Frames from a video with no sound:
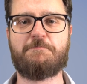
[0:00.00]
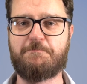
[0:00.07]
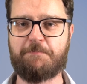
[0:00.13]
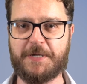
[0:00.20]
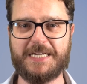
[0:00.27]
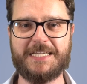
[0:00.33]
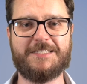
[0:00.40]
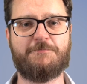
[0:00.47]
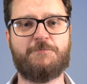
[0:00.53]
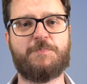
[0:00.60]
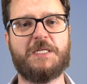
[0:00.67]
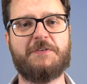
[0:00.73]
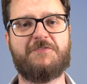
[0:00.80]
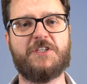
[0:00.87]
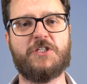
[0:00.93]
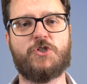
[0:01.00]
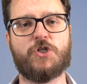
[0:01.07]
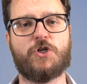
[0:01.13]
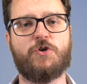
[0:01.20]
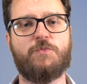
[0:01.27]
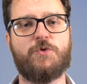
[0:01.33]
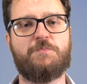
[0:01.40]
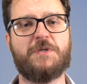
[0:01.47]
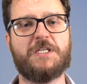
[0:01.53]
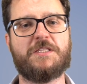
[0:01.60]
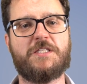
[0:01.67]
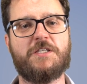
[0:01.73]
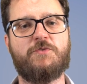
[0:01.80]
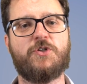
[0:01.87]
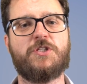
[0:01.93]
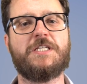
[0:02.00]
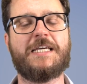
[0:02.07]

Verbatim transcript: pre- prefigge come obiettivo di